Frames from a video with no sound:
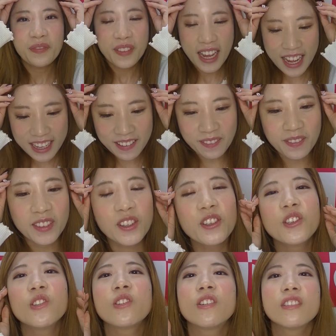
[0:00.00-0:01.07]
はい、と
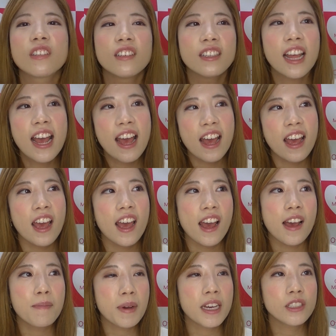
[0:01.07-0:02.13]
いうことで、えー、